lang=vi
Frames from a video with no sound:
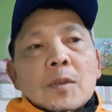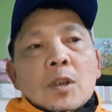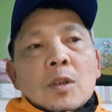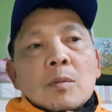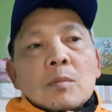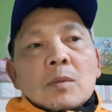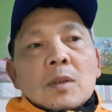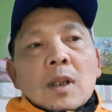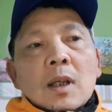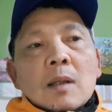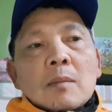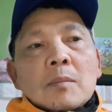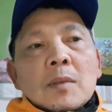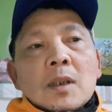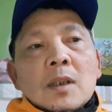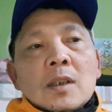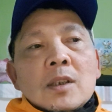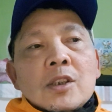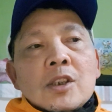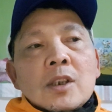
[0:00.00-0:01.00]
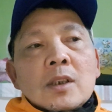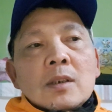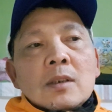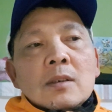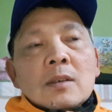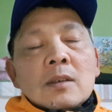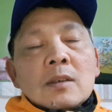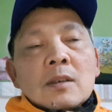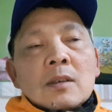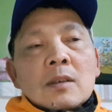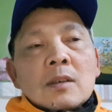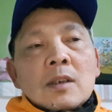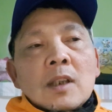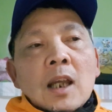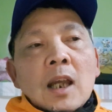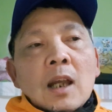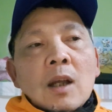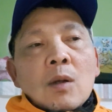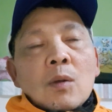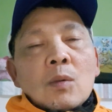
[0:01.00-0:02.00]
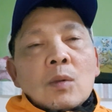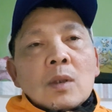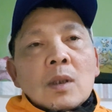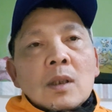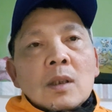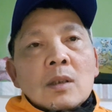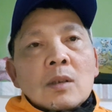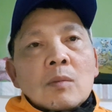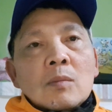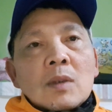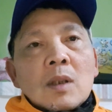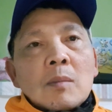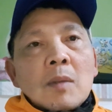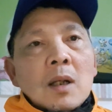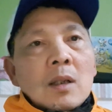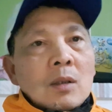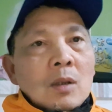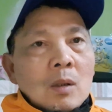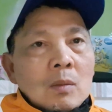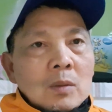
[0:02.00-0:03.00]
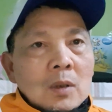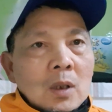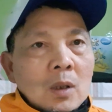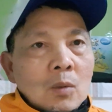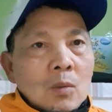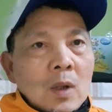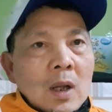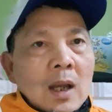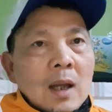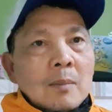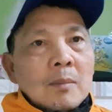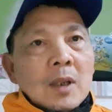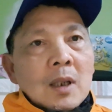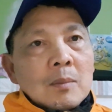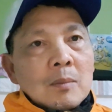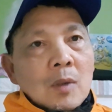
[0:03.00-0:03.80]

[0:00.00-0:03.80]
chúng ta mới sinh cháu thì chúng ta bận rộn nhiều quá mệt